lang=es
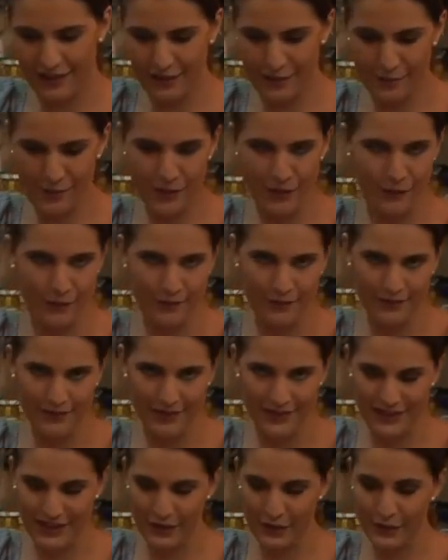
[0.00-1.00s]
y bueno,
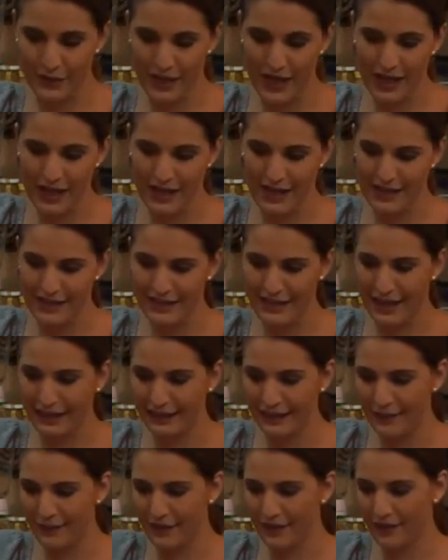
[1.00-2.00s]
si no salen
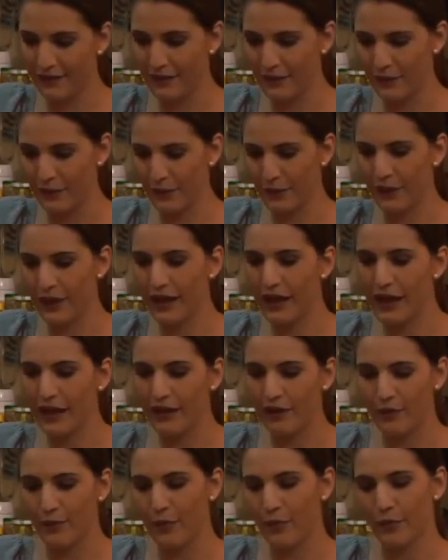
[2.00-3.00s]
exactamente cuando uno
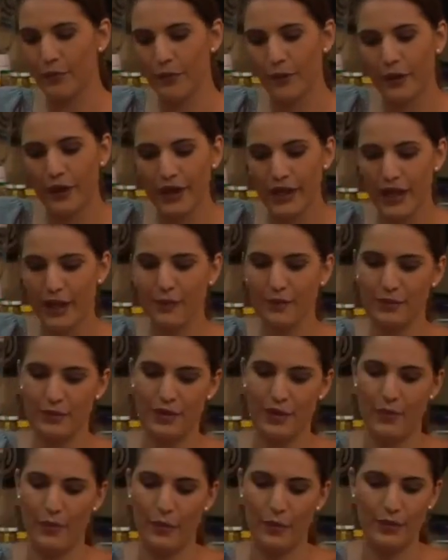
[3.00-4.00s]
quería, como uno quería,
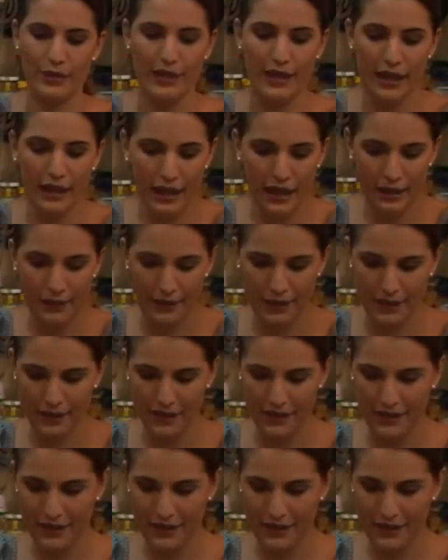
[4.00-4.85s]
pues tampoco es tan grave.